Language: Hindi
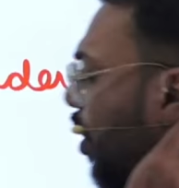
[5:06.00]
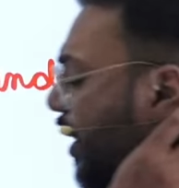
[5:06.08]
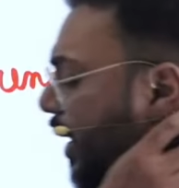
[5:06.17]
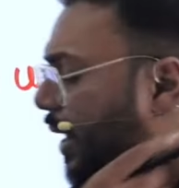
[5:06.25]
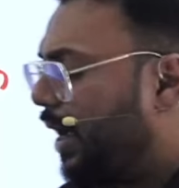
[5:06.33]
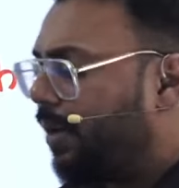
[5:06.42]
का
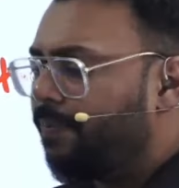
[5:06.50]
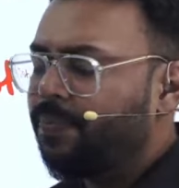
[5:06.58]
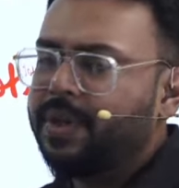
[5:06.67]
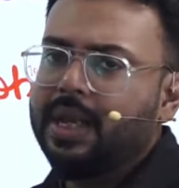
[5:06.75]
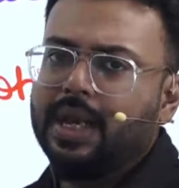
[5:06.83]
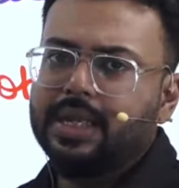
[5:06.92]
अधिकार
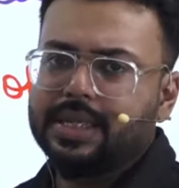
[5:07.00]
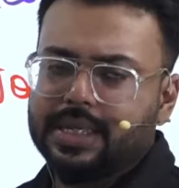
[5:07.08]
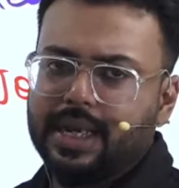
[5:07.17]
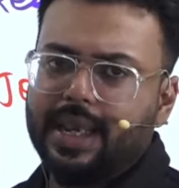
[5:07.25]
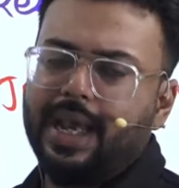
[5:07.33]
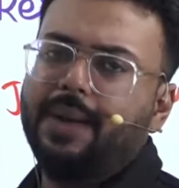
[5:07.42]

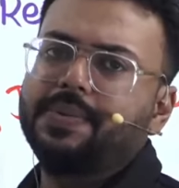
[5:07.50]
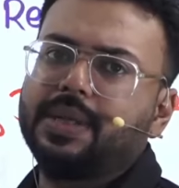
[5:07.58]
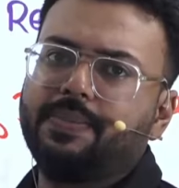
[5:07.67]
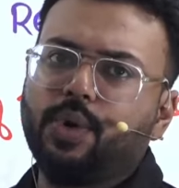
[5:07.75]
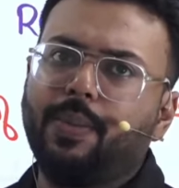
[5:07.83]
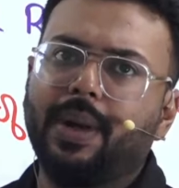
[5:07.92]
जैसा कि आप
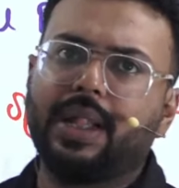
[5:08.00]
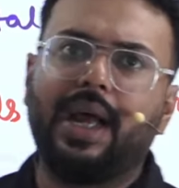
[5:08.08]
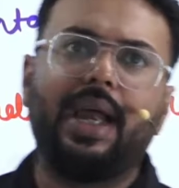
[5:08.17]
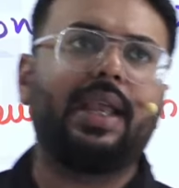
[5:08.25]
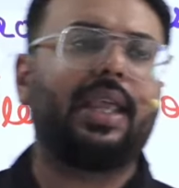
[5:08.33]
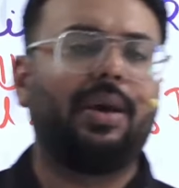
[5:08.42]
सबको पता
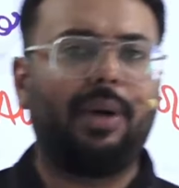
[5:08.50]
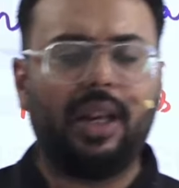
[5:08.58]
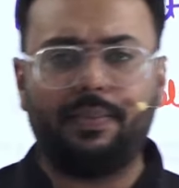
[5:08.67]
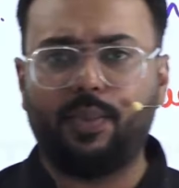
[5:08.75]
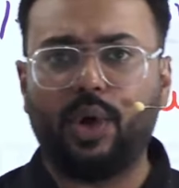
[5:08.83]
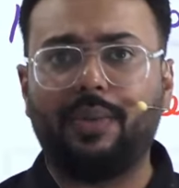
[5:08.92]
है कि हमारे
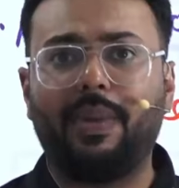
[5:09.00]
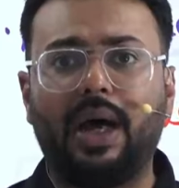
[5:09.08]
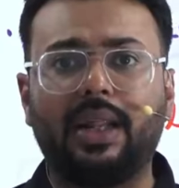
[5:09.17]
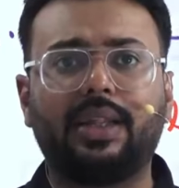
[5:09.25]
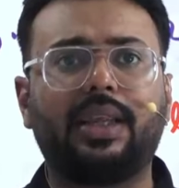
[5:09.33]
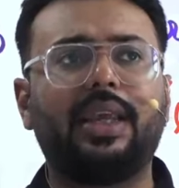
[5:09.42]
पूरे
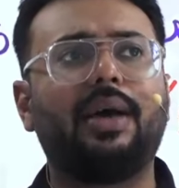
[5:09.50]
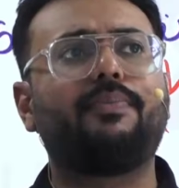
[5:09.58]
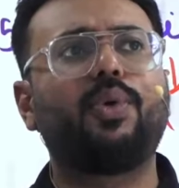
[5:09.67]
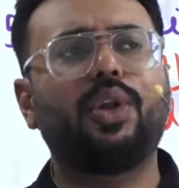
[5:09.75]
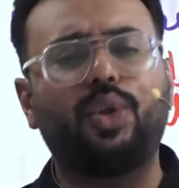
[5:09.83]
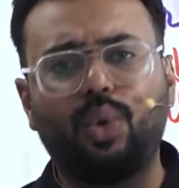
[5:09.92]
भारत की या
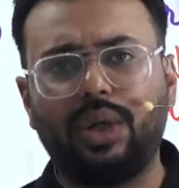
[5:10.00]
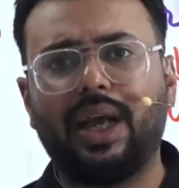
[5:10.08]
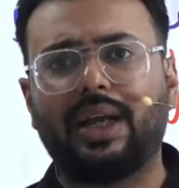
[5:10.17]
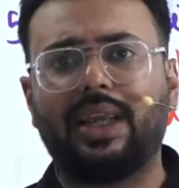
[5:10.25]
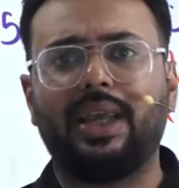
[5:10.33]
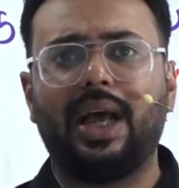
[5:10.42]
पूरी दुनिया
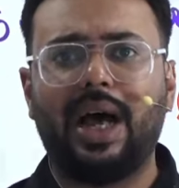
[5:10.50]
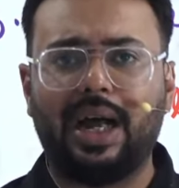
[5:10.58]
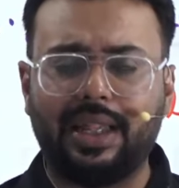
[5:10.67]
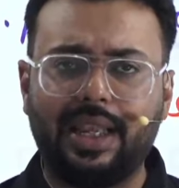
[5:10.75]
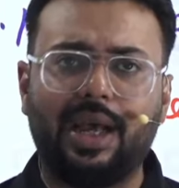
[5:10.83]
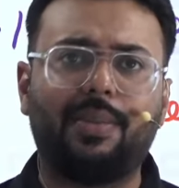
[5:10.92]
की
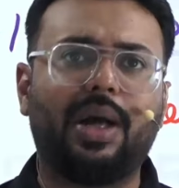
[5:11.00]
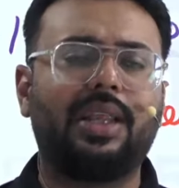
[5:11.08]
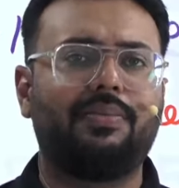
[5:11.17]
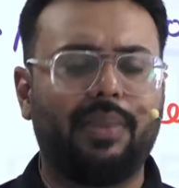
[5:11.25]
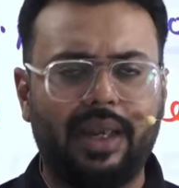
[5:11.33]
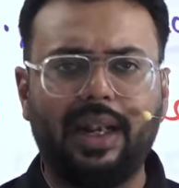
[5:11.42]
आधी आबादी
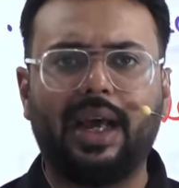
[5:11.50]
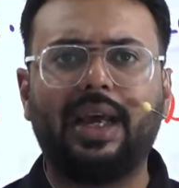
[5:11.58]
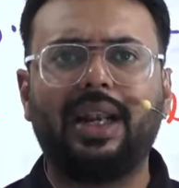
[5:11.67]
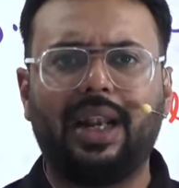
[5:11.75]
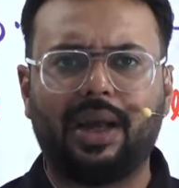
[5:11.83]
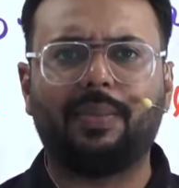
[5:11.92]
महिला है
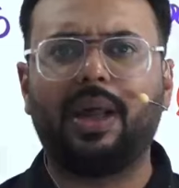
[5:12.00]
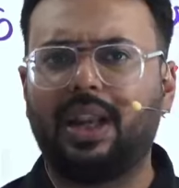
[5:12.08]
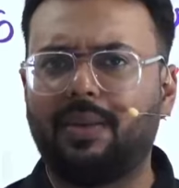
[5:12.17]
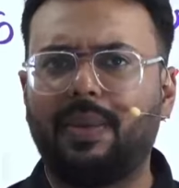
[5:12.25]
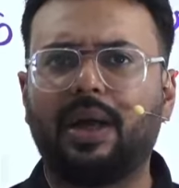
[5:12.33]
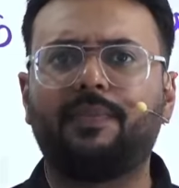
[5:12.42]
लगभग
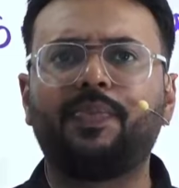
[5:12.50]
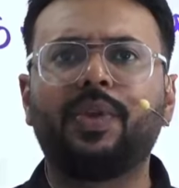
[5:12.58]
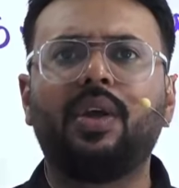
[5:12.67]
लगभग